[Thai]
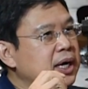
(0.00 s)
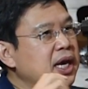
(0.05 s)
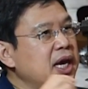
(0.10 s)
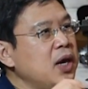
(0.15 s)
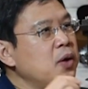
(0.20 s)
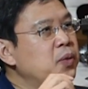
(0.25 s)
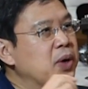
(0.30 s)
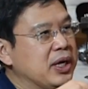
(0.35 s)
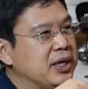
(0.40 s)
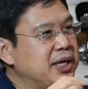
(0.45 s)

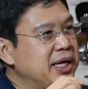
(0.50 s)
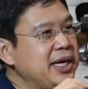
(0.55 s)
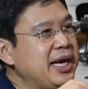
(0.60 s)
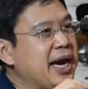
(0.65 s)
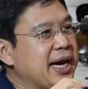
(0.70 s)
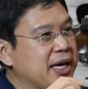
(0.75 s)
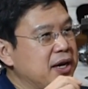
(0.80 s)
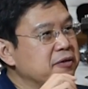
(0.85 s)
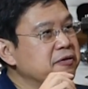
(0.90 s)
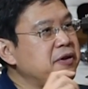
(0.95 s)
คีย์เวิร์ดที่
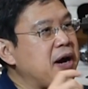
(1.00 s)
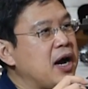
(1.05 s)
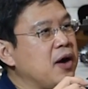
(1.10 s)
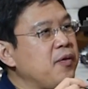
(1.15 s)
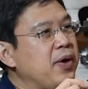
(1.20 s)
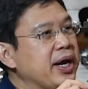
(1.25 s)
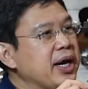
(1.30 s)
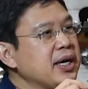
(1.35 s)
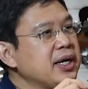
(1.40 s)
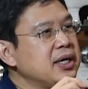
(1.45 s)
อยากจะฝาก
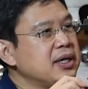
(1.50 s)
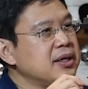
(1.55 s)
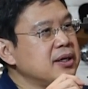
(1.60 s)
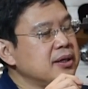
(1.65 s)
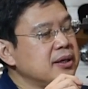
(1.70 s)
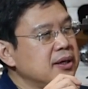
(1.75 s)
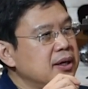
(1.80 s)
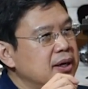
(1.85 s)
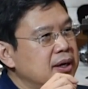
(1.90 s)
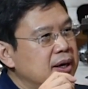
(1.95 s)
ไว้ก็คือ
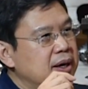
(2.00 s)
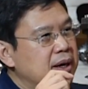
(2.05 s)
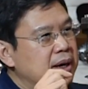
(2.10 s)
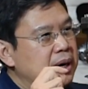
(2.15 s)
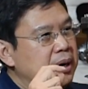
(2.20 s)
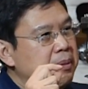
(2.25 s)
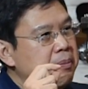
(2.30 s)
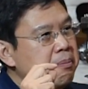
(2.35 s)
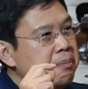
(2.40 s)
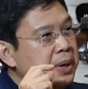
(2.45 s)

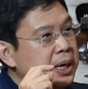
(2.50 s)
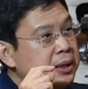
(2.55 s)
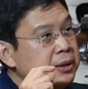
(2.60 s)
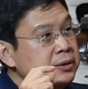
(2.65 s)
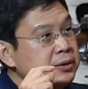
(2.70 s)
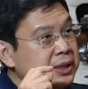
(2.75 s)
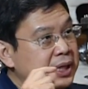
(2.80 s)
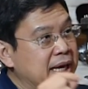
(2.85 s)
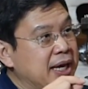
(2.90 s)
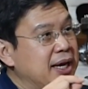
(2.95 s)

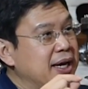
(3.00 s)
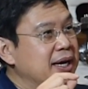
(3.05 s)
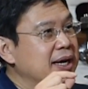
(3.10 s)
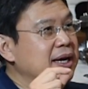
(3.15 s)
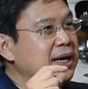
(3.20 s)
multi